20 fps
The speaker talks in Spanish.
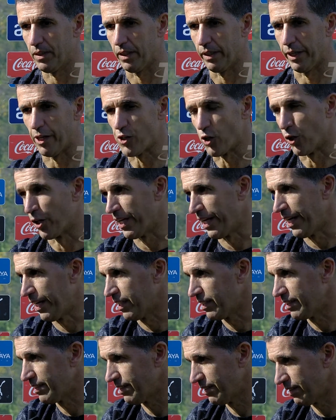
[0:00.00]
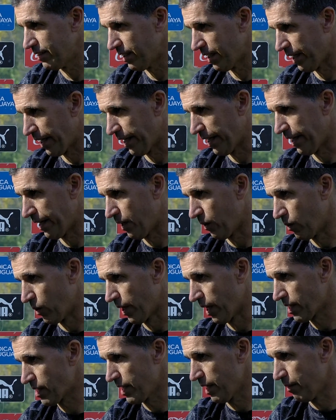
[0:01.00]
que ellos creen, creen en lo
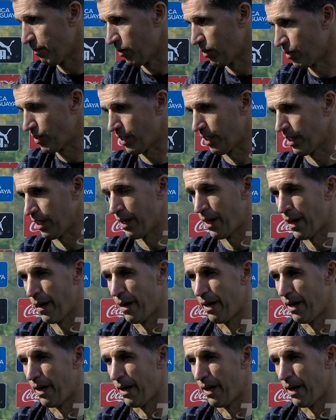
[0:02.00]
que hacemos y